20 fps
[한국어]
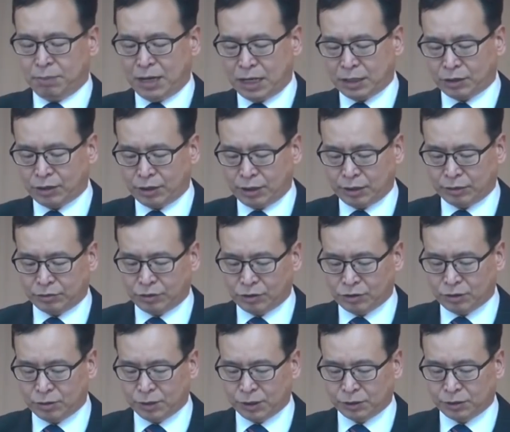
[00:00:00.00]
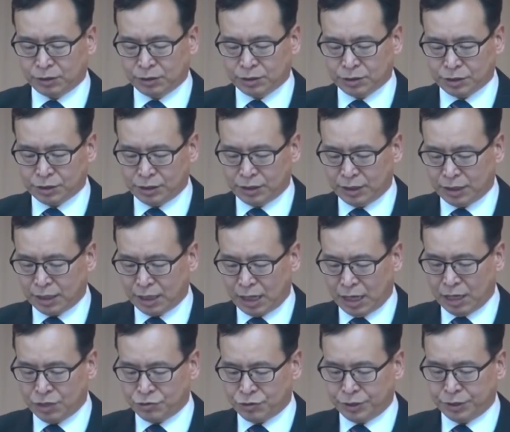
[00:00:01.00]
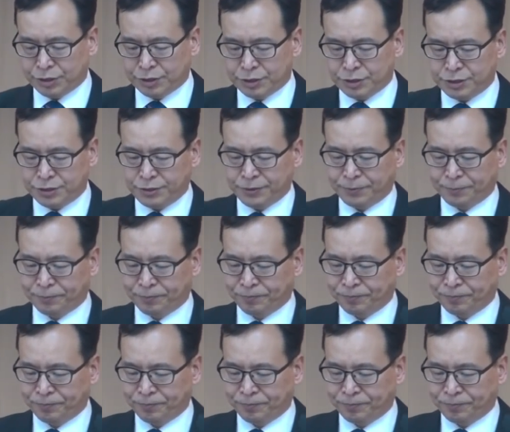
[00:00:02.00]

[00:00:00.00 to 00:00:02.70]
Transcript: 파괴가 되어져 버렸던 것을 알 수 있는 것이죠.